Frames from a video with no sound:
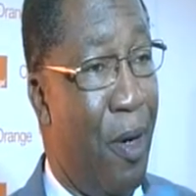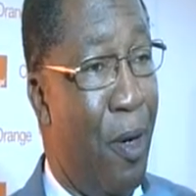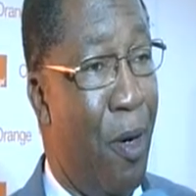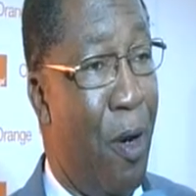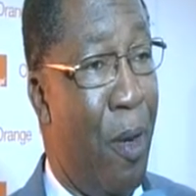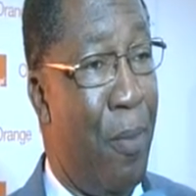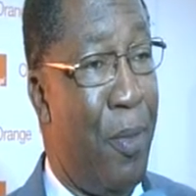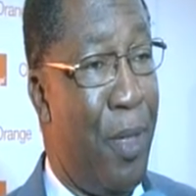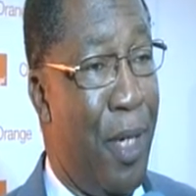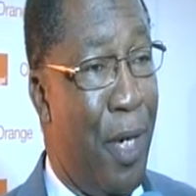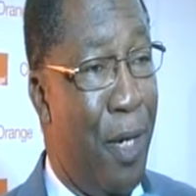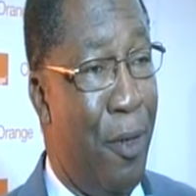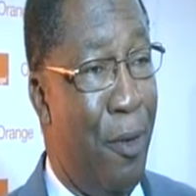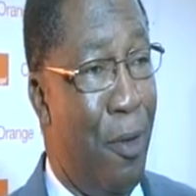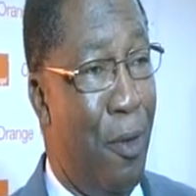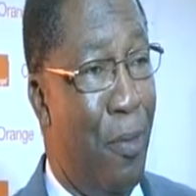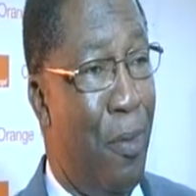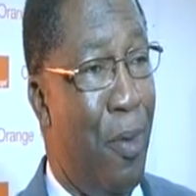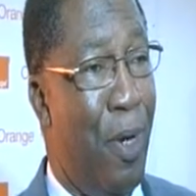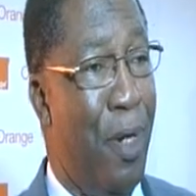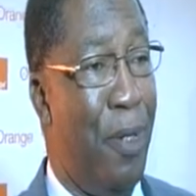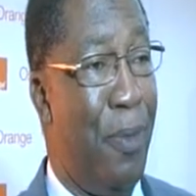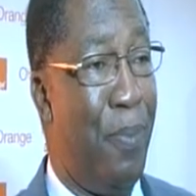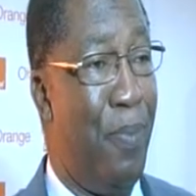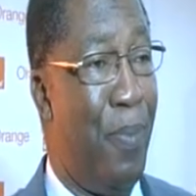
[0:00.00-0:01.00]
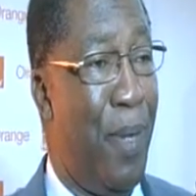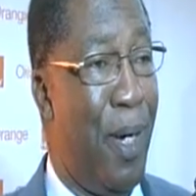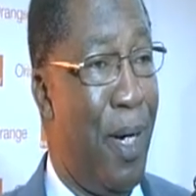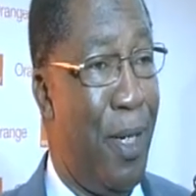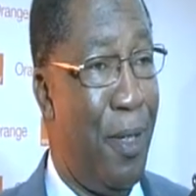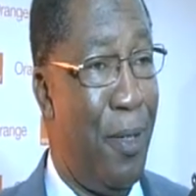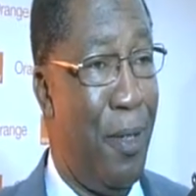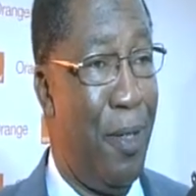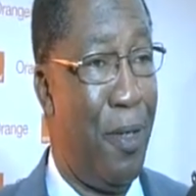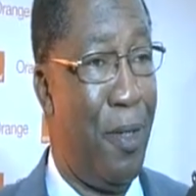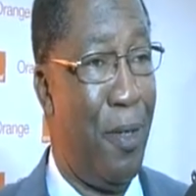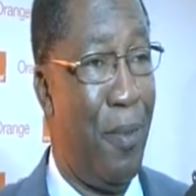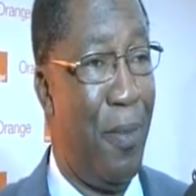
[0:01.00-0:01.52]
L'objet du point de
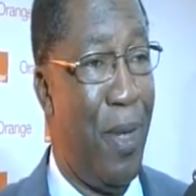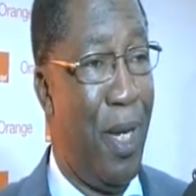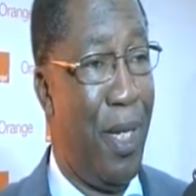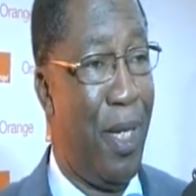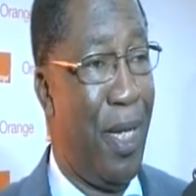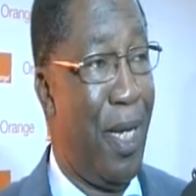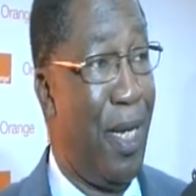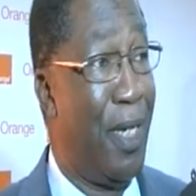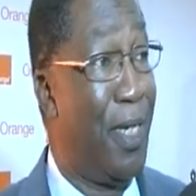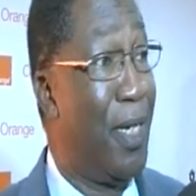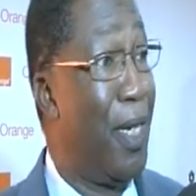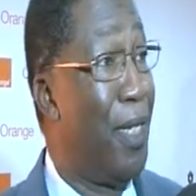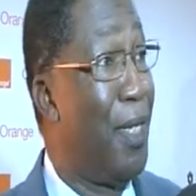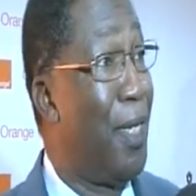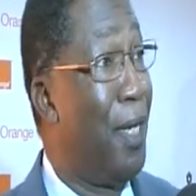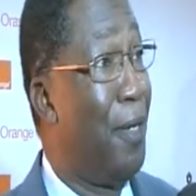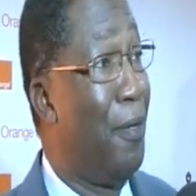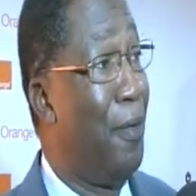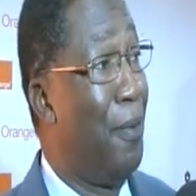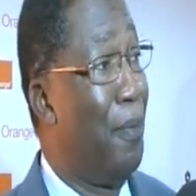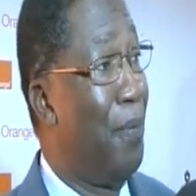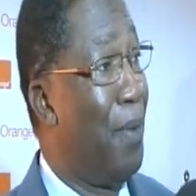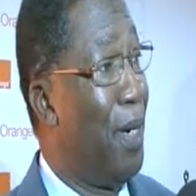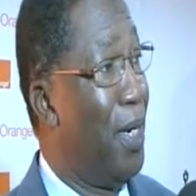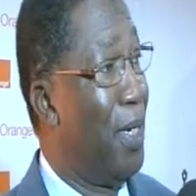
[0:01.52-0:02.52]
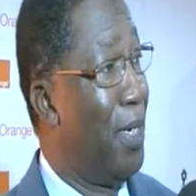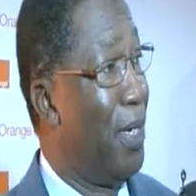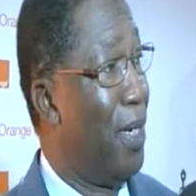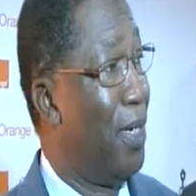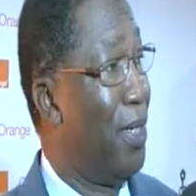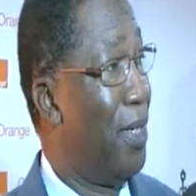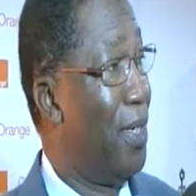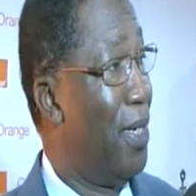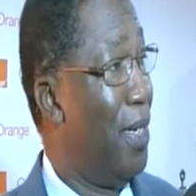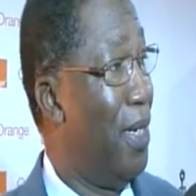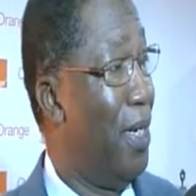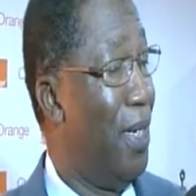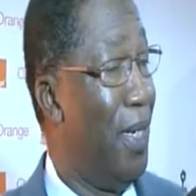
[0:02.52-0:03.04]
presse de ce matin, c'était de
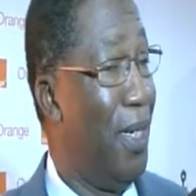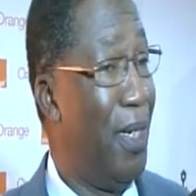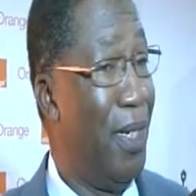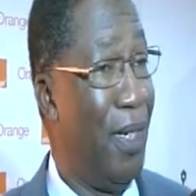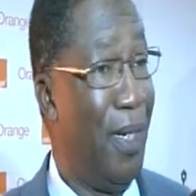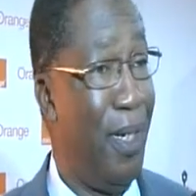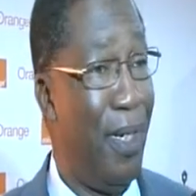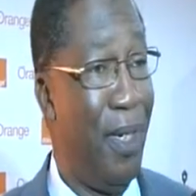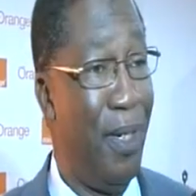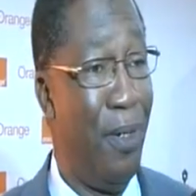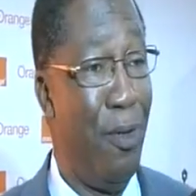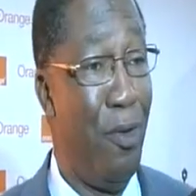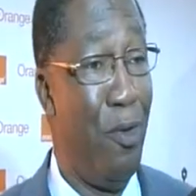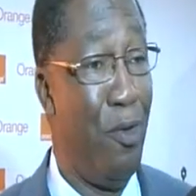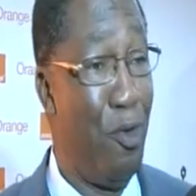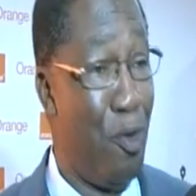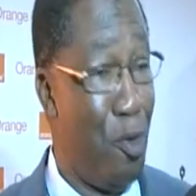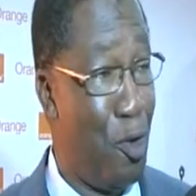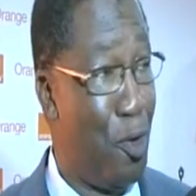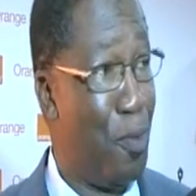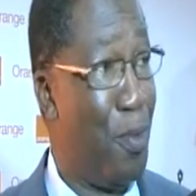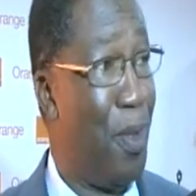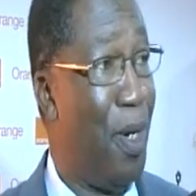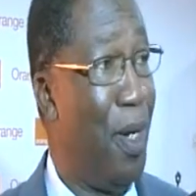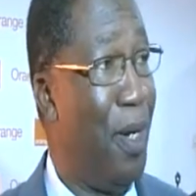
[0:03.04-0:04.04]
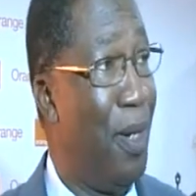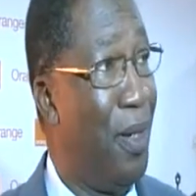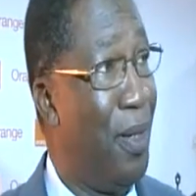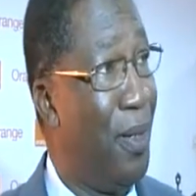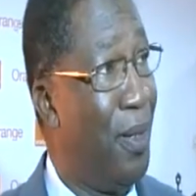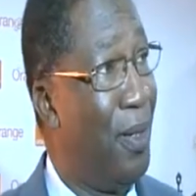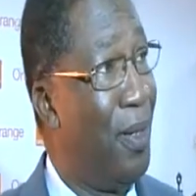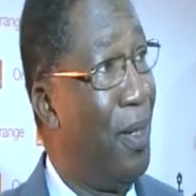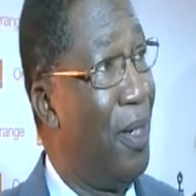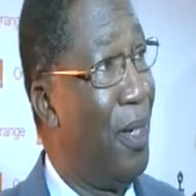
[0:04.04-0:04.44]
présenter le jugement